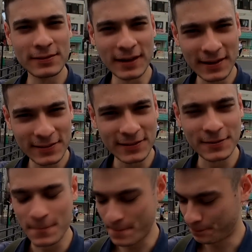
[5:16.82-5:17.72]
Das
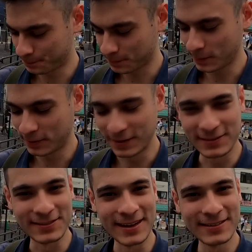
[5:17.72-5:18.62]
ist,
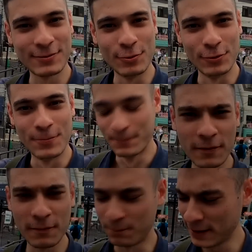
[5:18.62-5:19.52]
das ist echt gut.
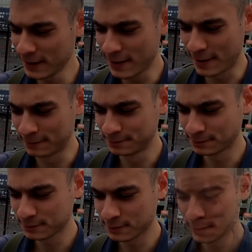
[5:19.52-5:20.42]
Mega.
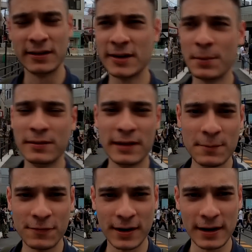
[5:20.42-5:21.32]
Ich habe in
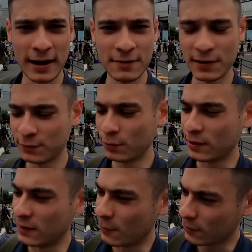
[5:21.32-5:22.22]
dem Fall eine Version
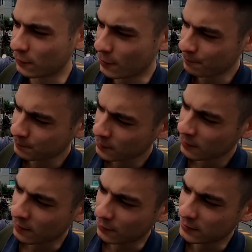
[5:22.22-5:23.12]
genommen.
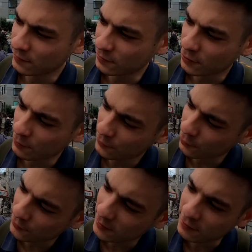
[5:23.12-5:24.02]
Also hier ist die
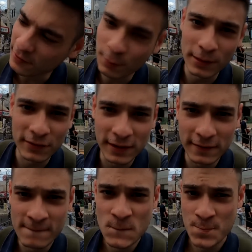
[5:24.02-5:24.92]
Currysoße, ich weiß nicht, ob man es
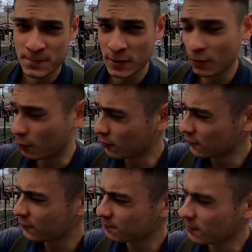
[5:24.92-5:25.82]
sieht.
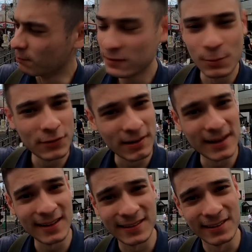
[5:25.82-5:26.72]
Und mit
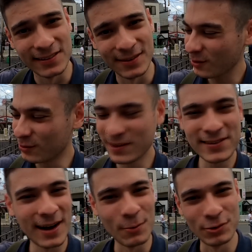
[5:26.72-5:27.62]
Mozzarella-Käse. Und
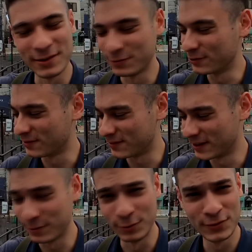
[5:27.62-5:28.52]
das harmoniert wirklich
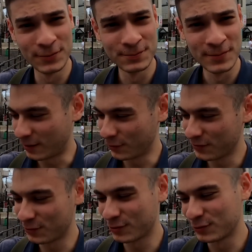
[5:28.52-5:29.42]
sehr gut.
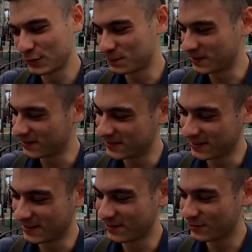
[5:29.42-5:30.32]
Außen so knusprig,
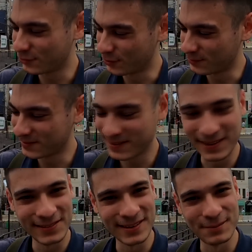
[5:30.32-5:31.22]
innen schön mit
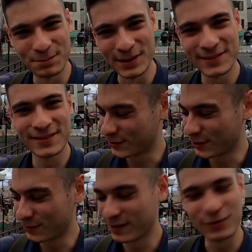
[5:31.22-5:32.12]
Käse, mit
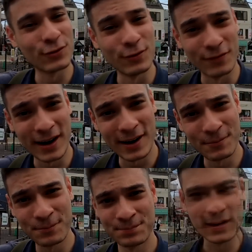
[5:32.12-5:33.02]
Curry, schön
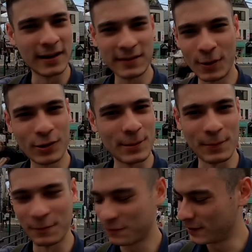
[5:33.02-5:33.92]
warm. Kann ich auch
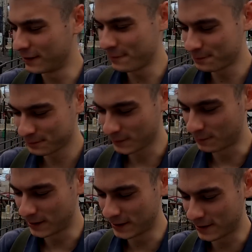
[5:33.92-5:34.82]
jedem empfehlen.
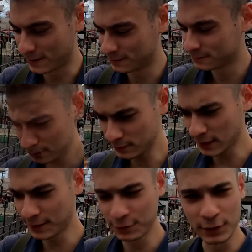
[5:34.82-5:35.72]
Mega.
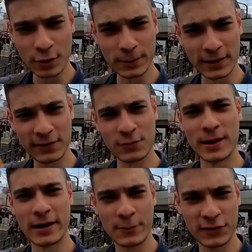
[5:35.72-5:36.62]
Also wir kommen gleich zu
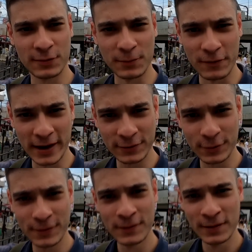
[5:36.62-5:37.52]
meiner abschließenden Bewertung.